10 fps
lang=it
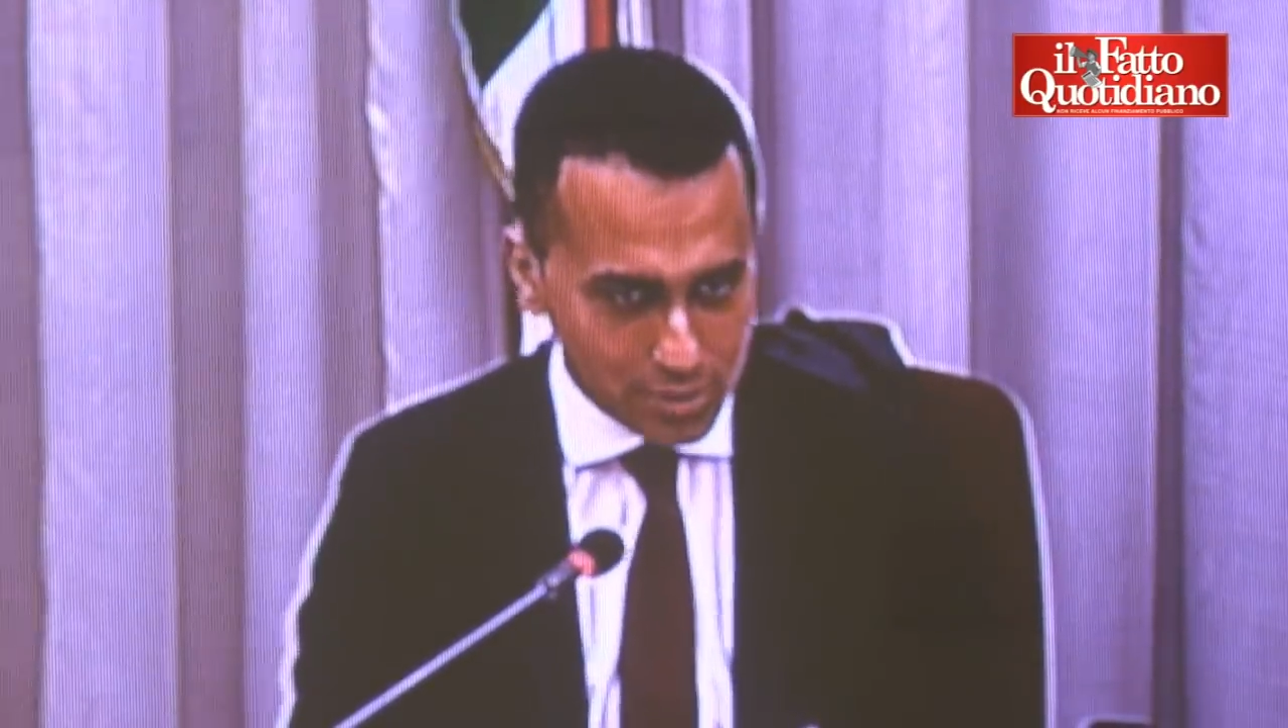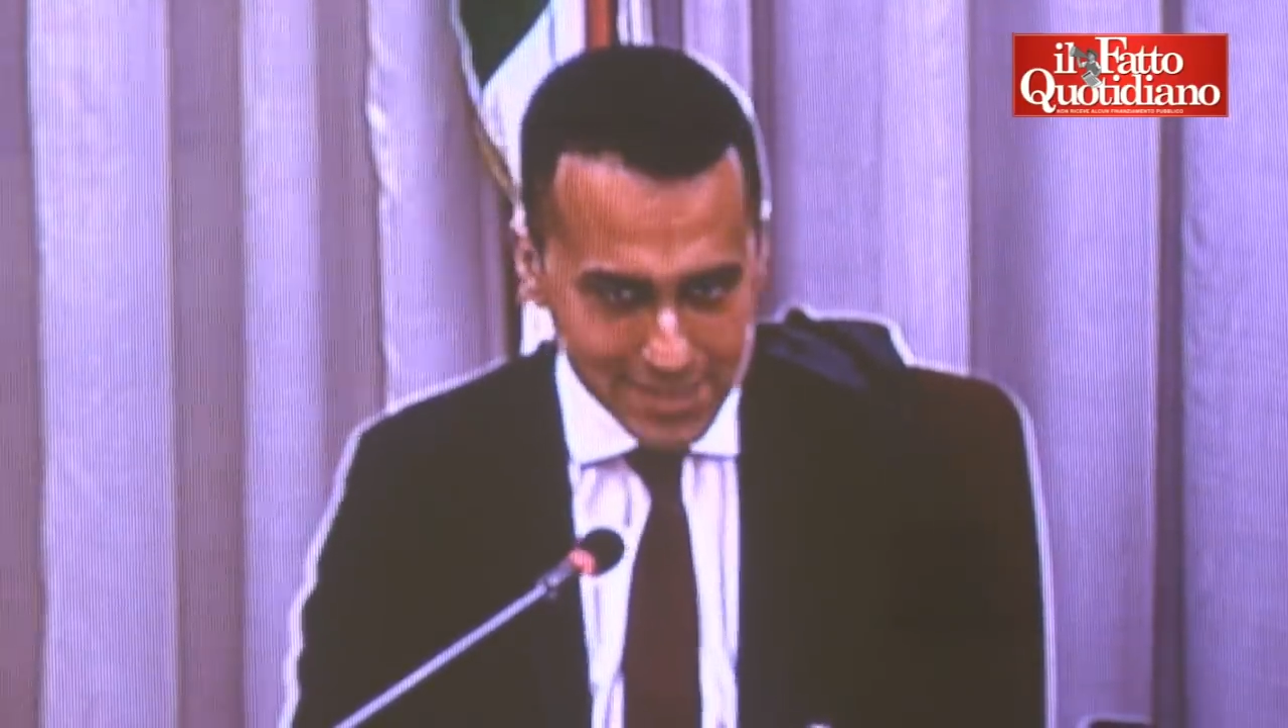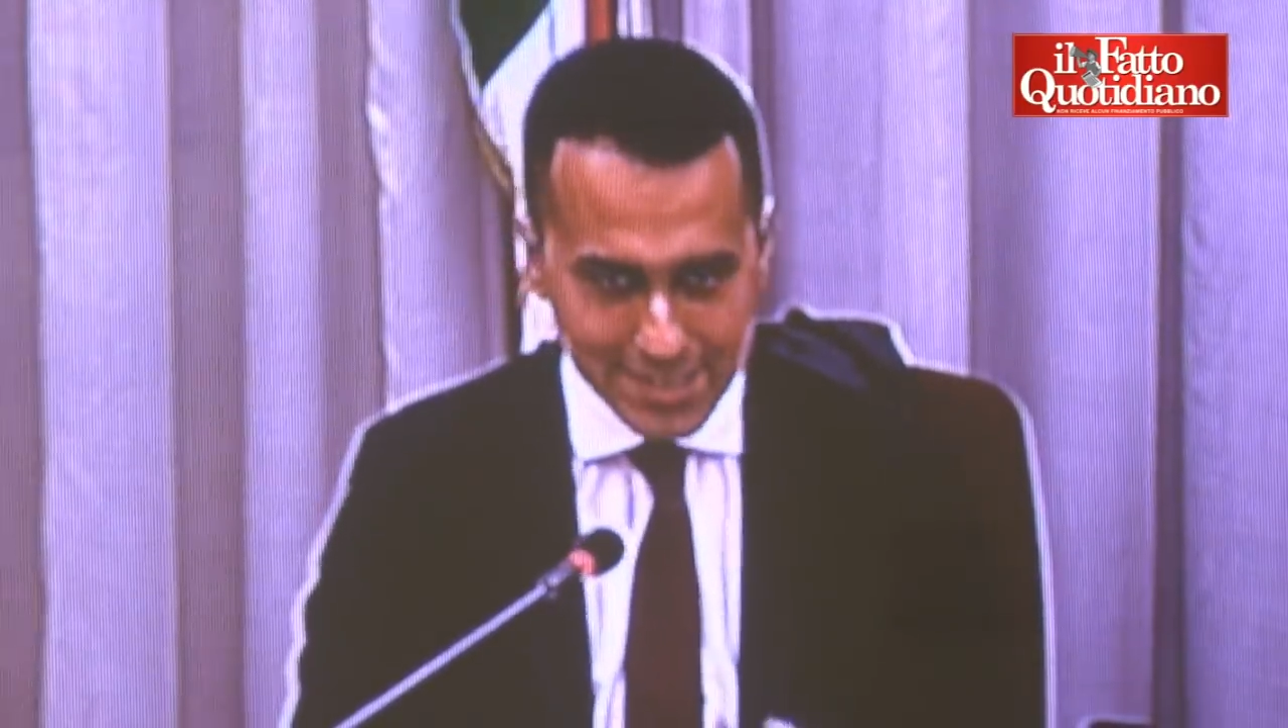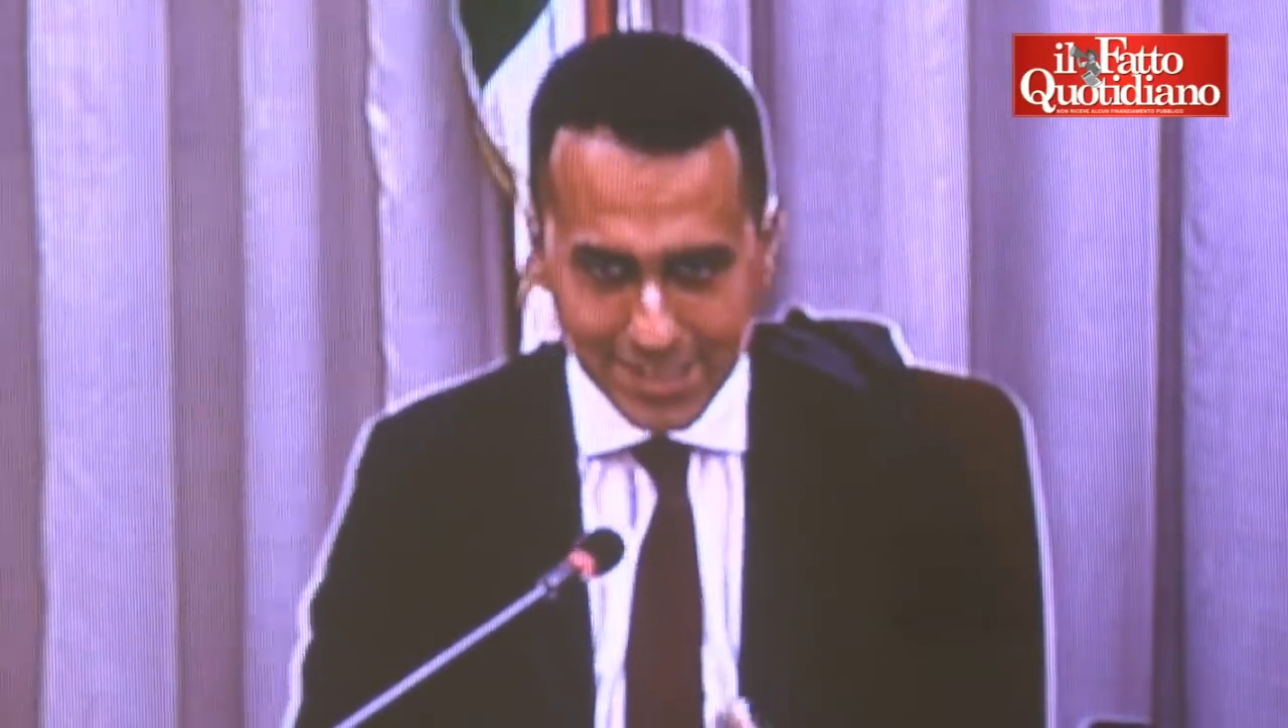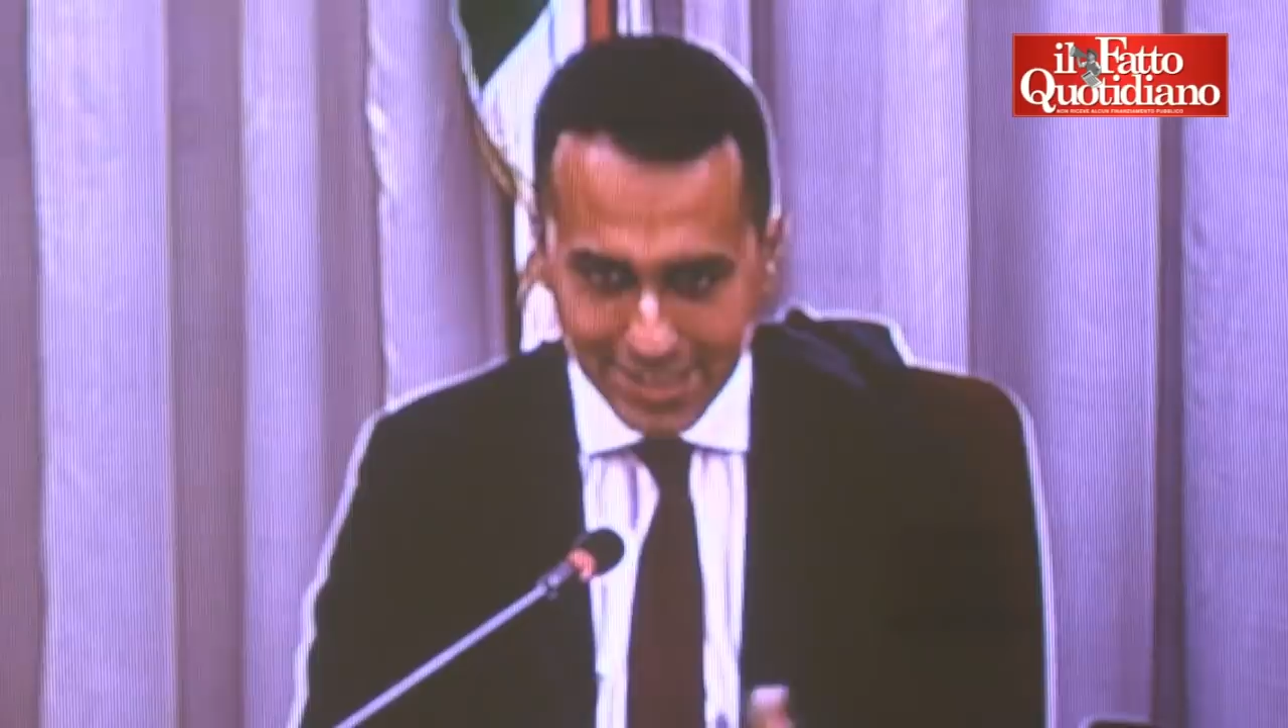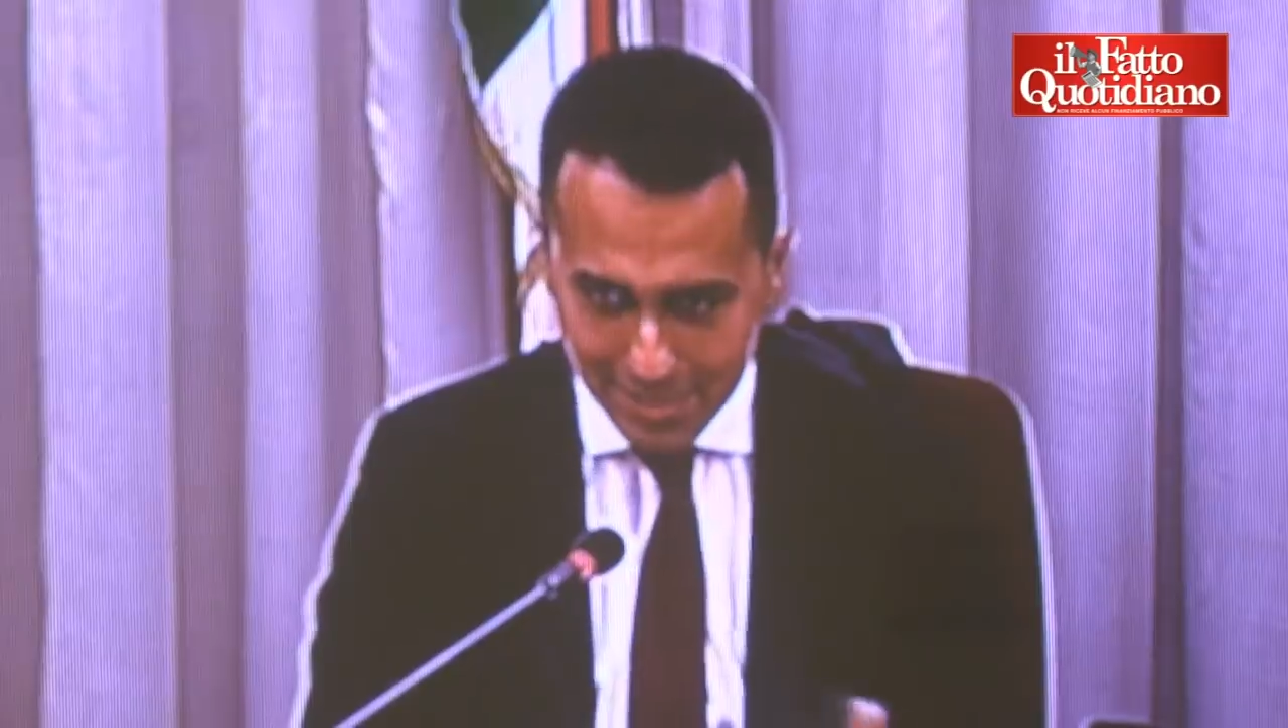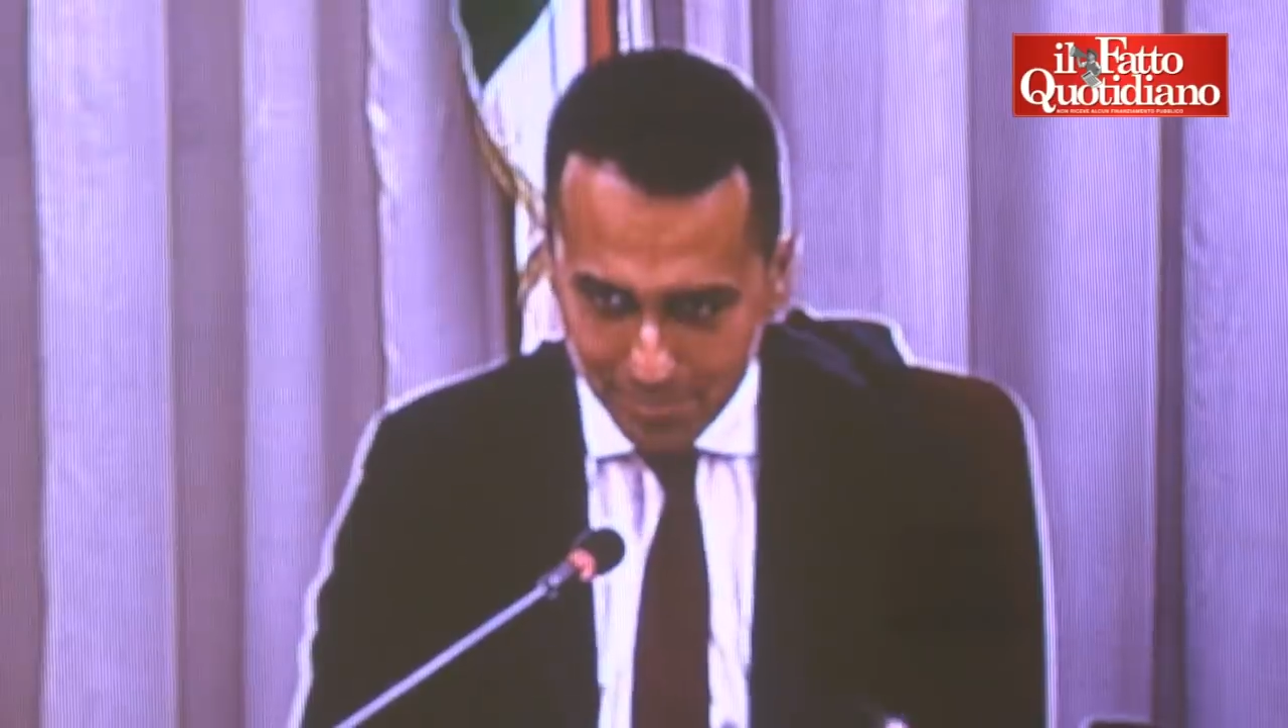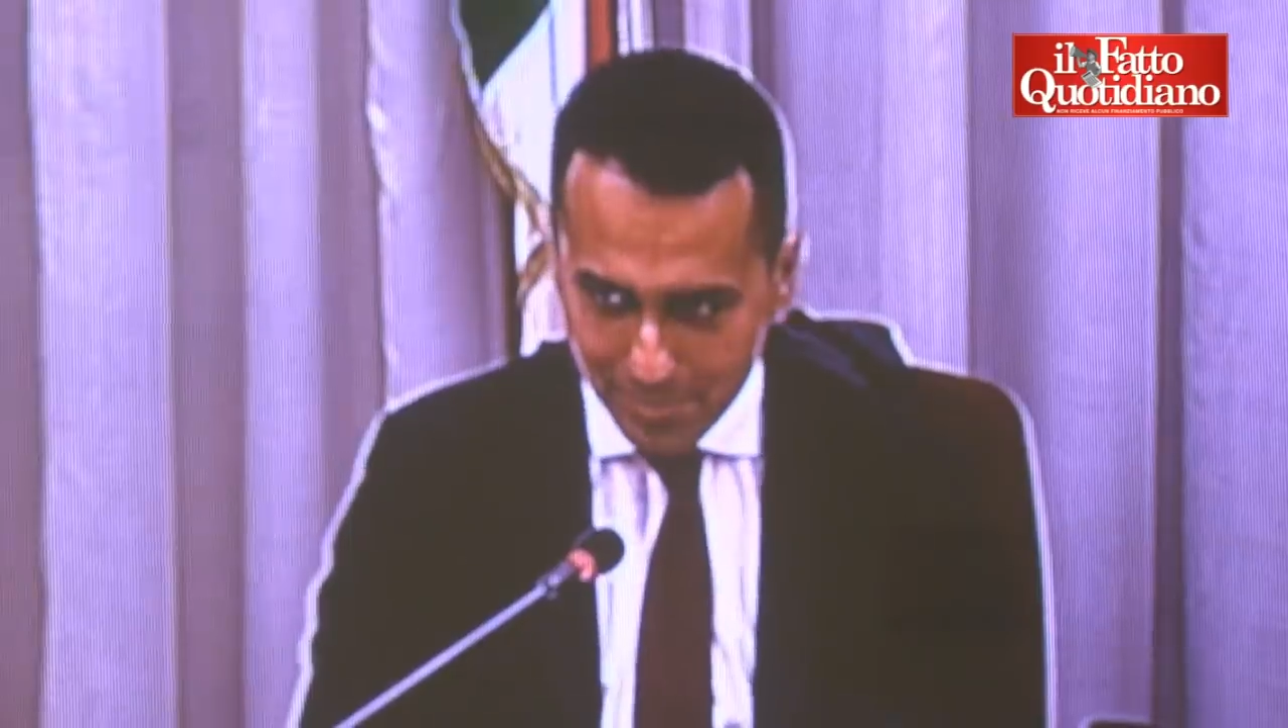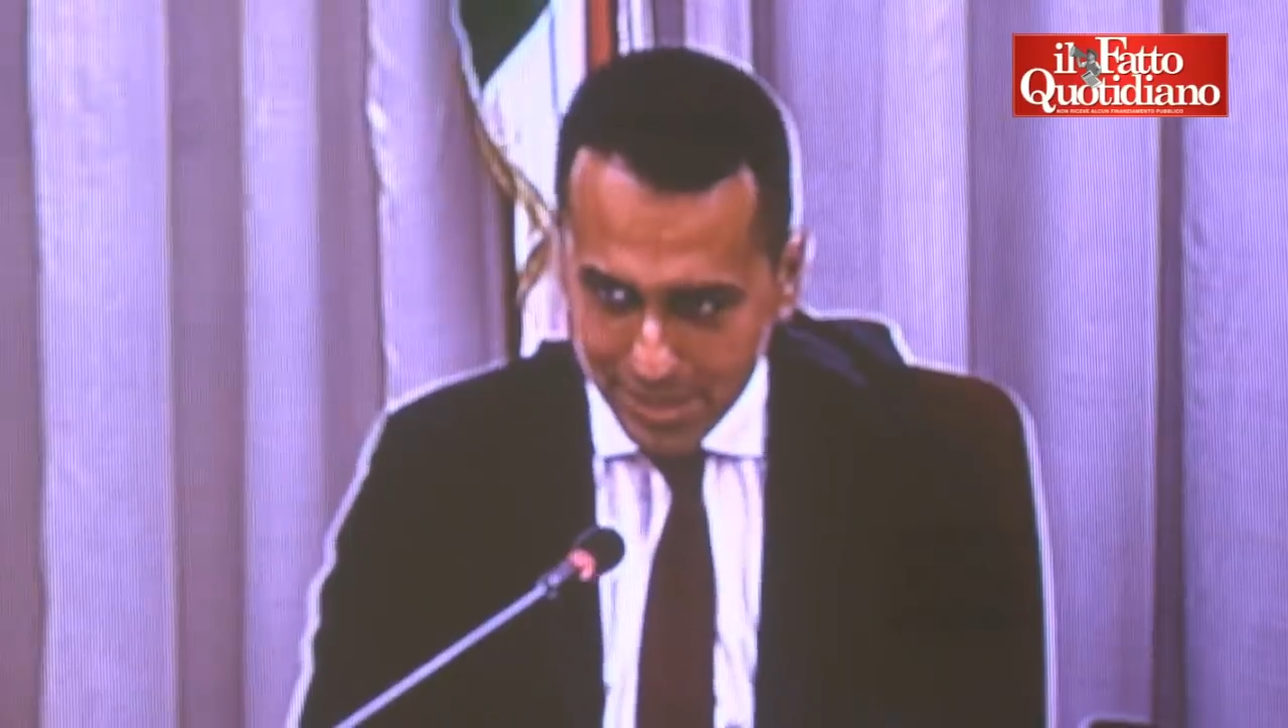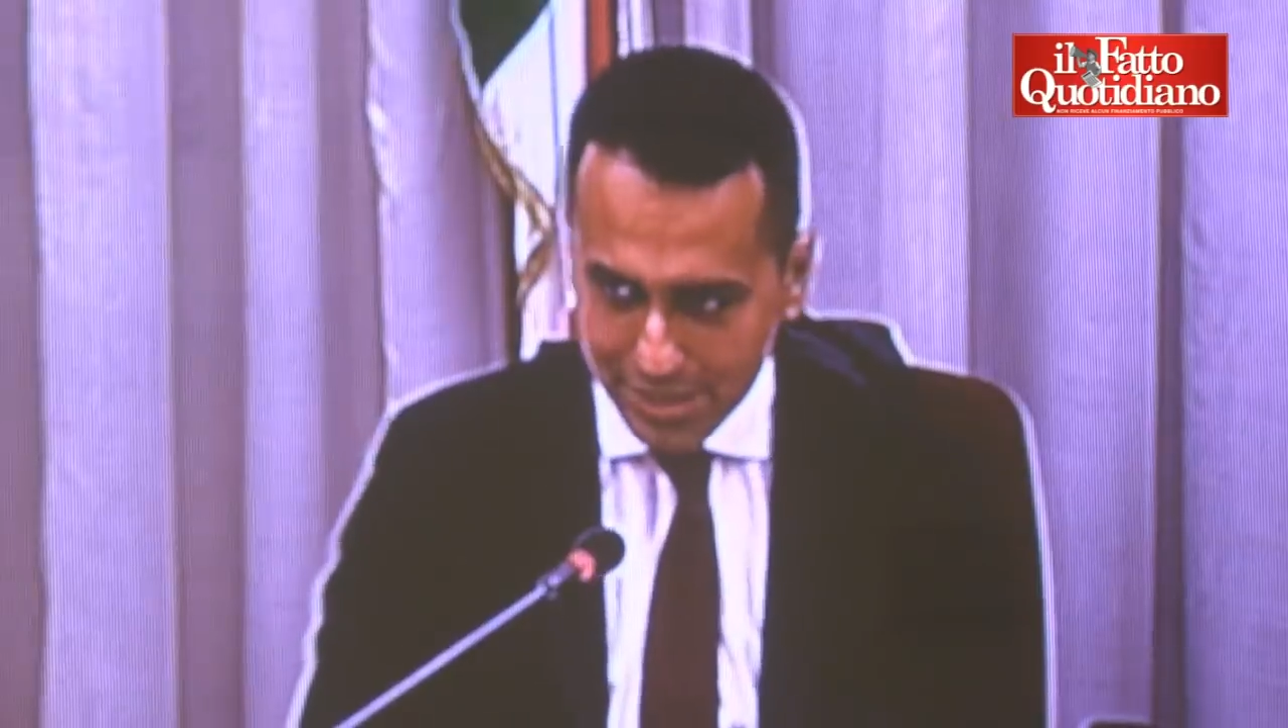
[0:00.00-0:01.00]
essere
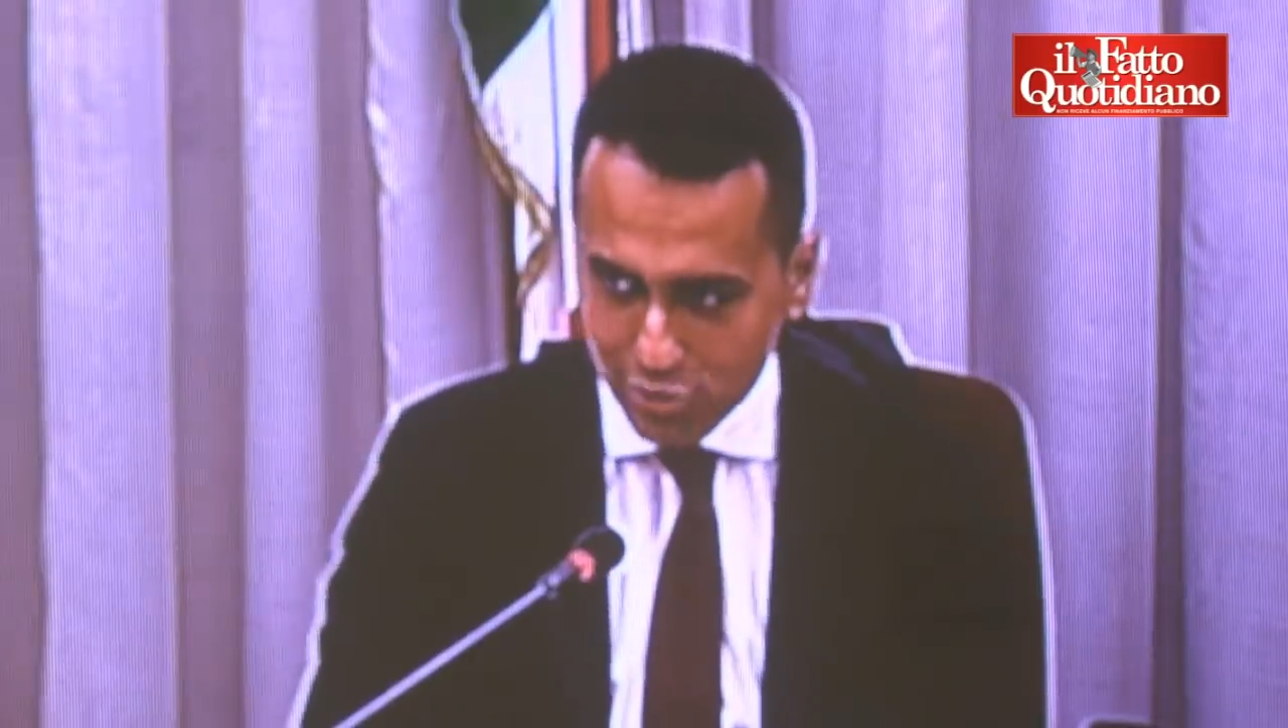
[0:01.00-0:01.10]
libere,